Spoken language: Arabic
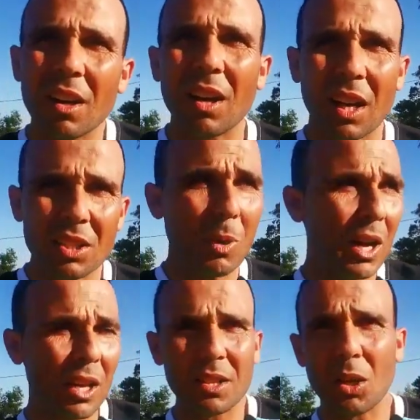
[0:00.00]
خصهم
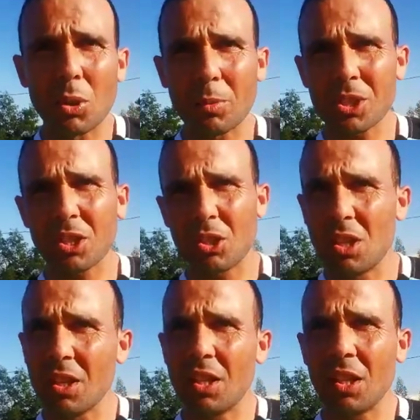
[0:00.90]
مع الدوري باش
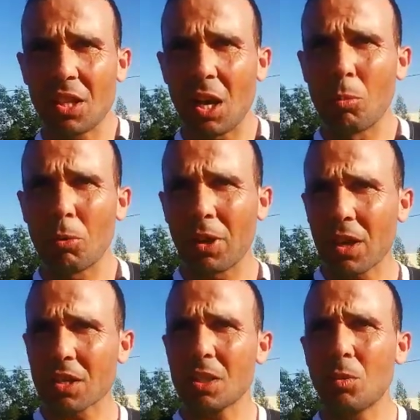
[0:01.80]
يدعموا به
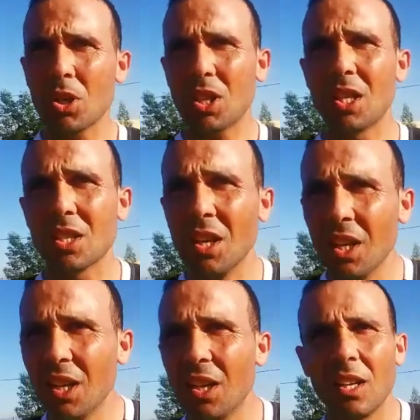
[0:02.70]
راسهم ولا شي حاجه
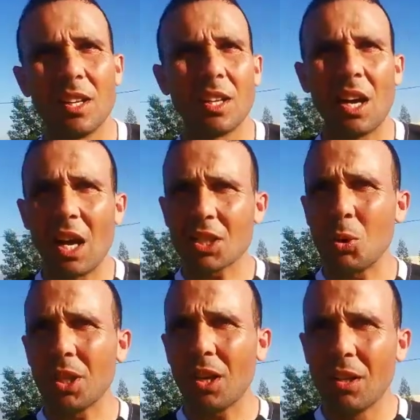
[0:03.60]
حاجه
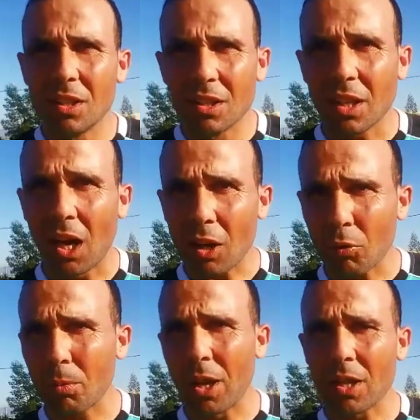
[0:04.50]
وحده
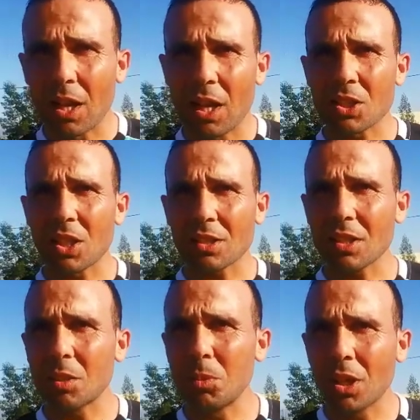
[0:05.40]
كيعرفوا بان اللجنه
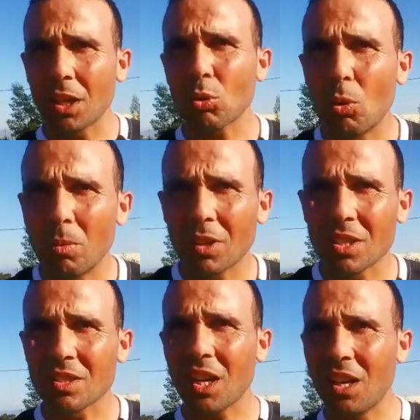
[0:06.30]
التنظيميه كتقوم
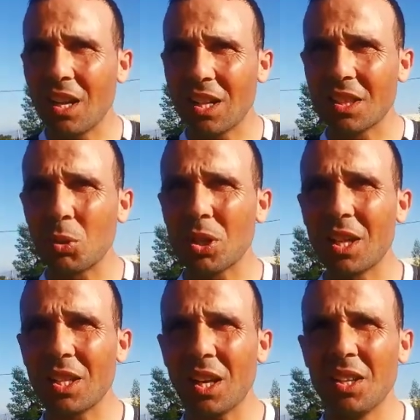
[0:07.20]
كتسهر على هذا الدوري
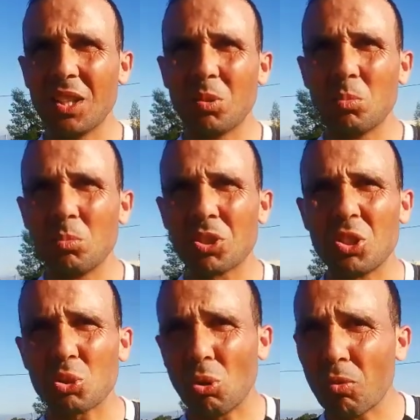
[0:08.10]
هذا باش
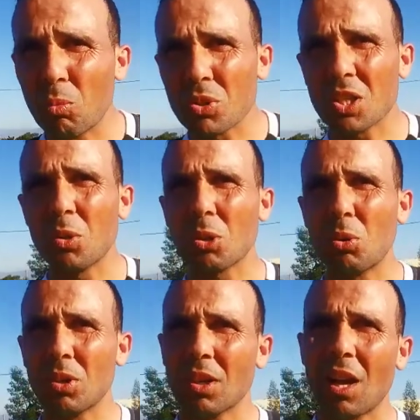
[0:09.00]
نجحوا في مستوى
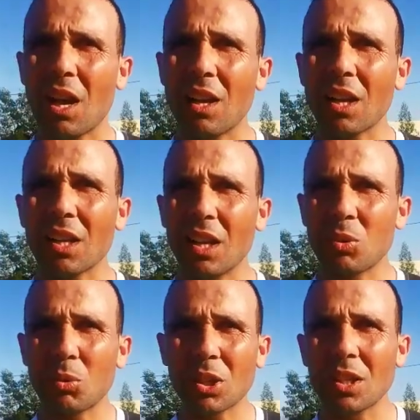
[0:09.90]
يكون اخلاقيا
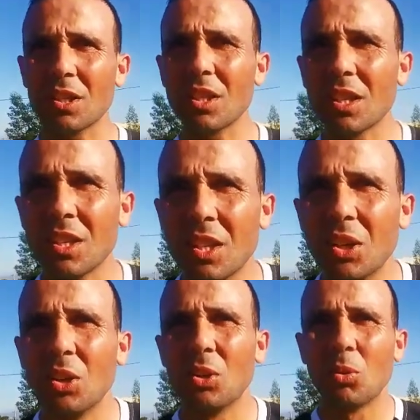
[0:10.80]
ورياضيا
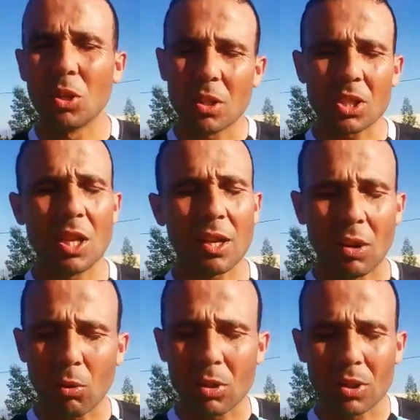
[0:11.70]
وهذا الشيء اللي كنقول